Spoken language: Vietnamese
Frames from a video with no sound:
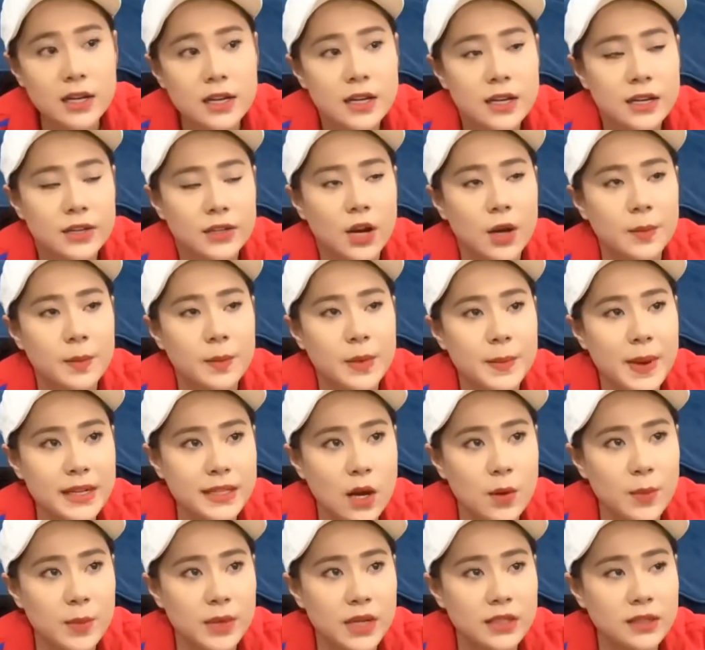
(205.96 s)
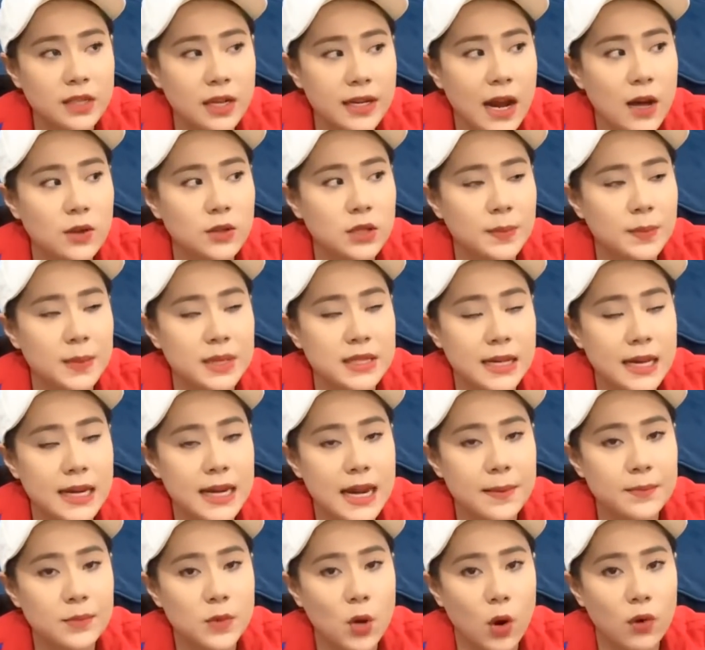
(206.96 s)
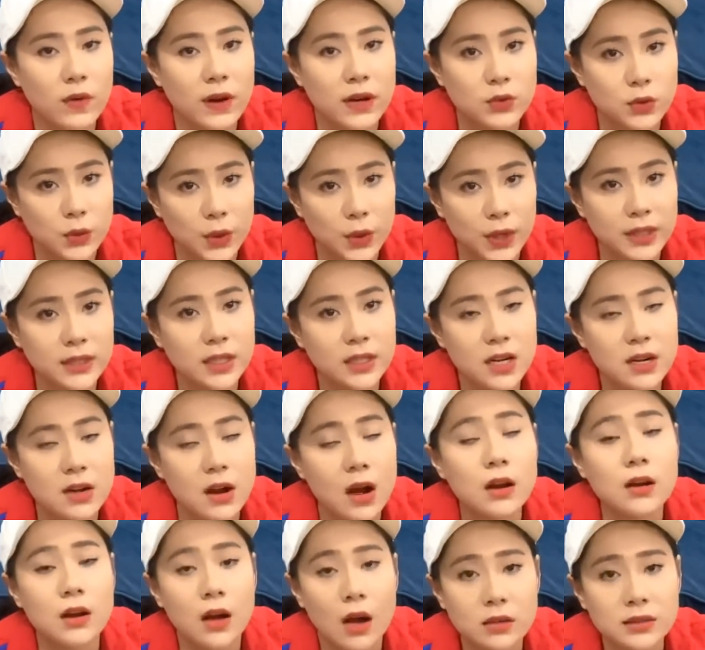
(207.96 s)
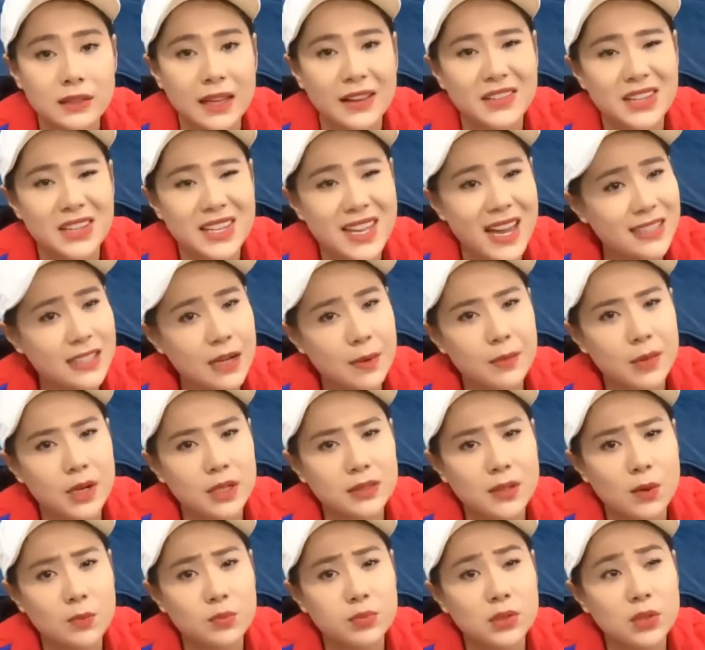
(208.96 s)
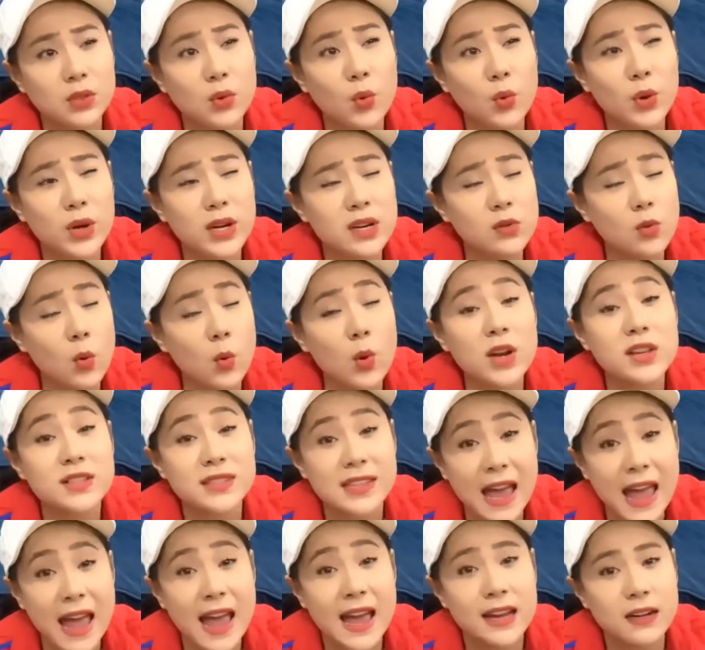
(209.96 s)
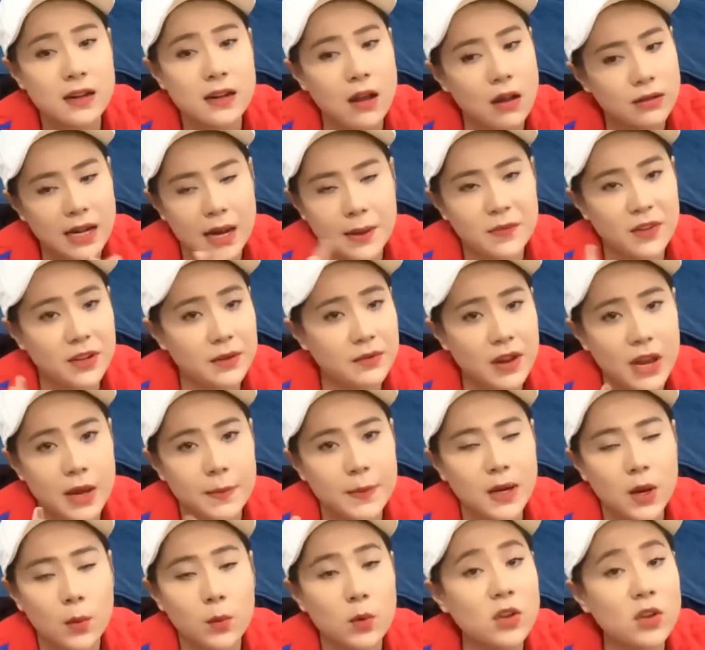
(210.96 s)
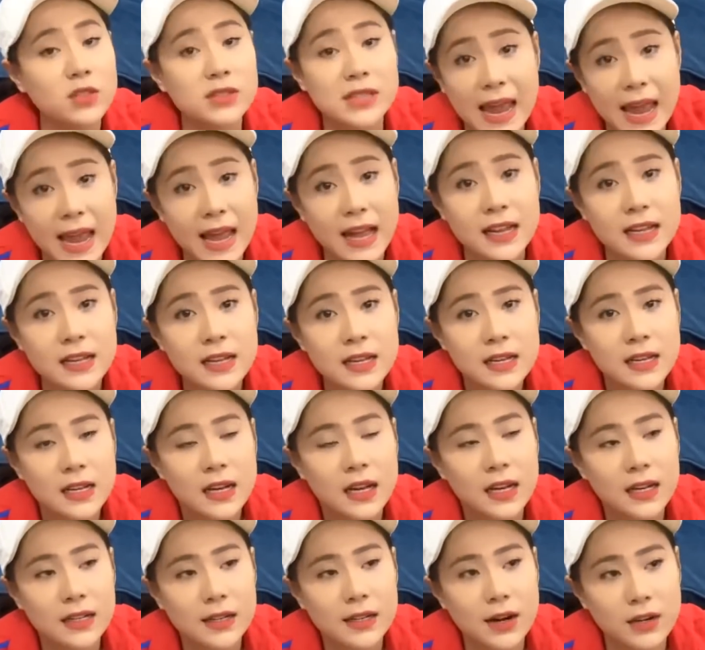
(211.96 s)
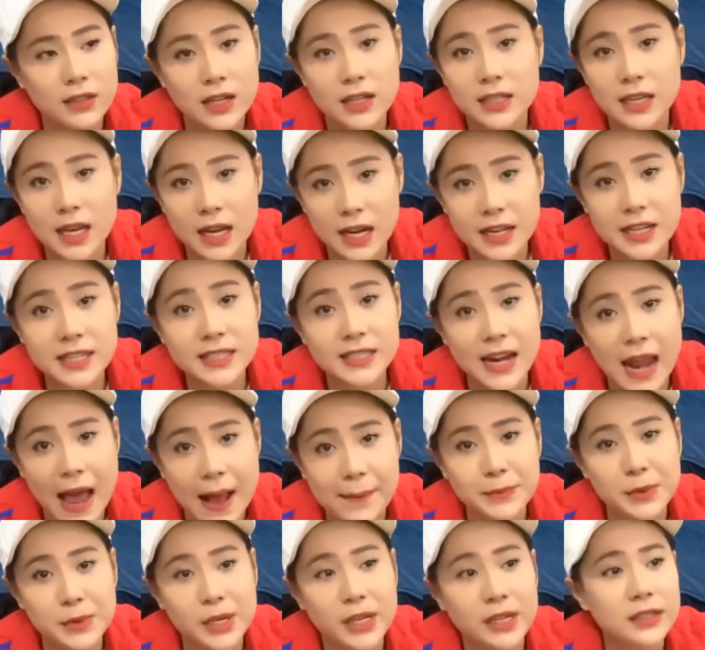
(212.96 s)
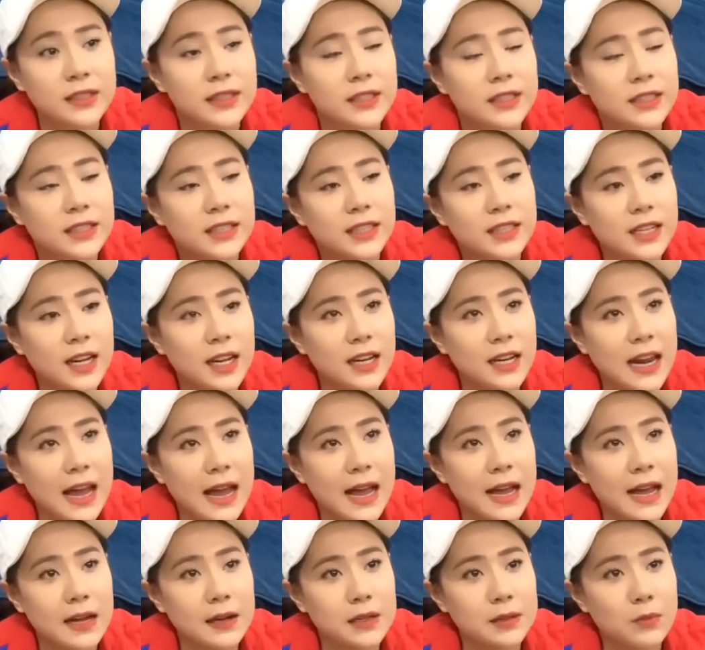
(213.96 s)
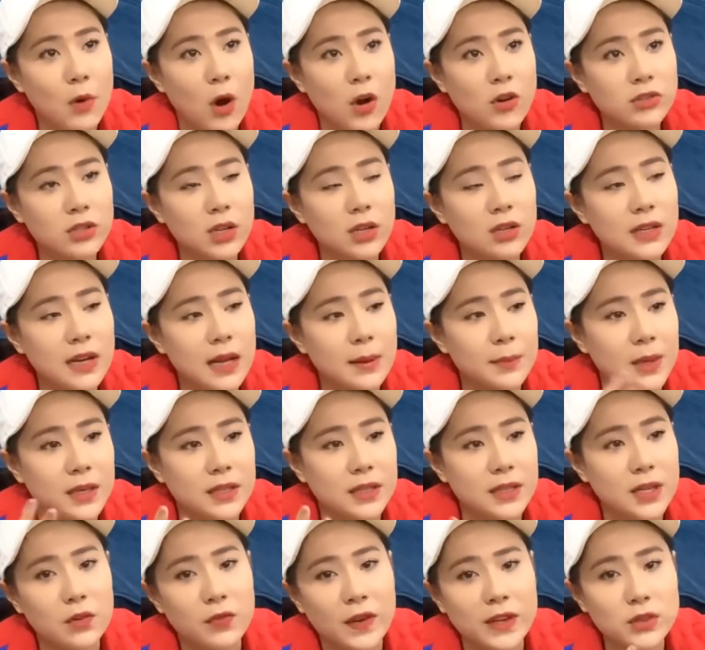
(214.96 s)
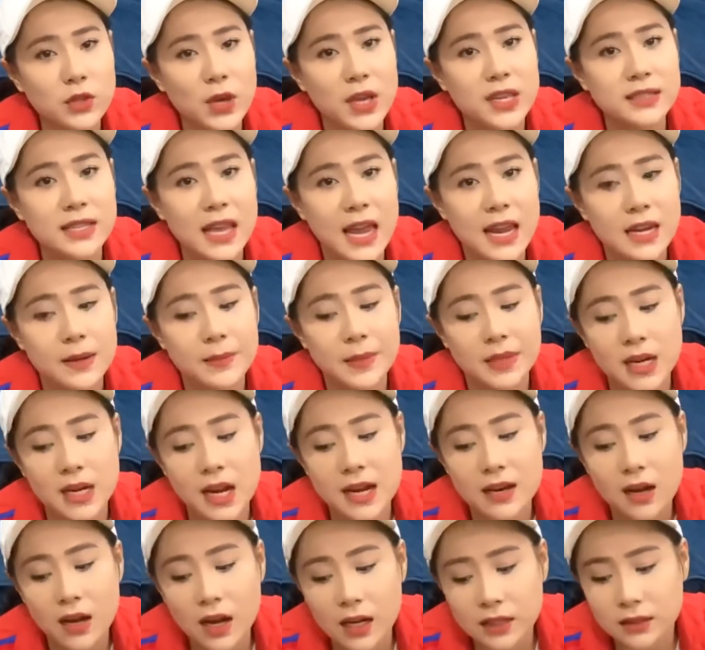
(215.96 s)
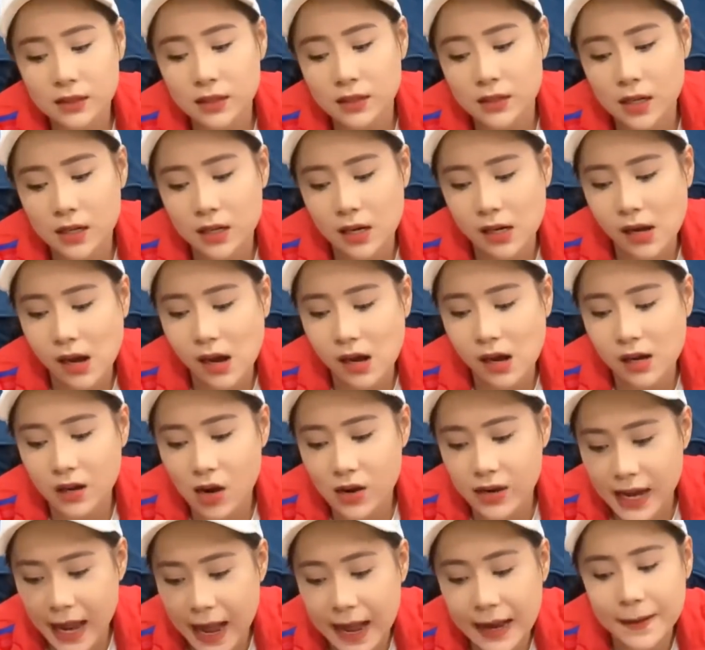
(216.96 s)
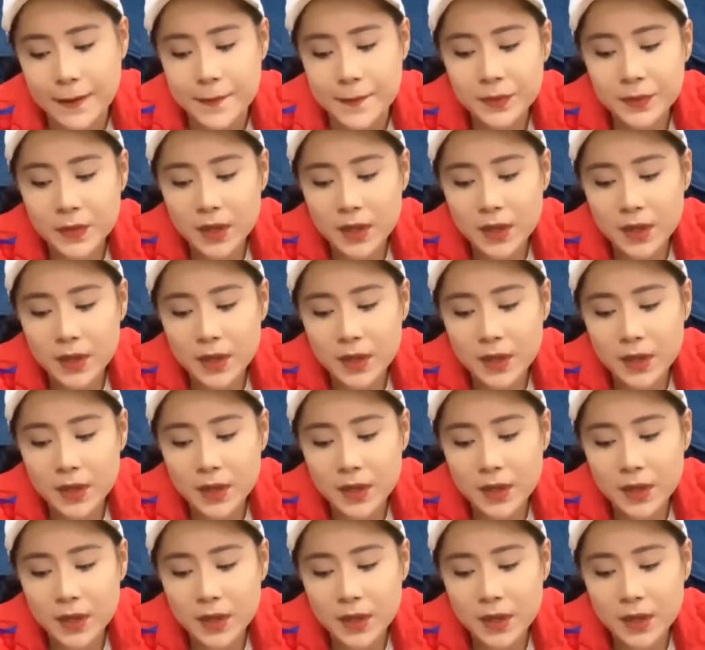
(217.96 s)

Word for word: rồi mình bắt đầu mình đi tới đâu thì mình sẽ đem đồ vận chuyển cho nó đỡ cực tại vì nhà trăm ở trong núi nó cũng hơi xa đợt này mình về mình không có xe à, đợt này về là đi xe đạp nè cho nên là mọi thứ là mình đều phải thuê xe để mình đi hết cho nên là hơi khó khăn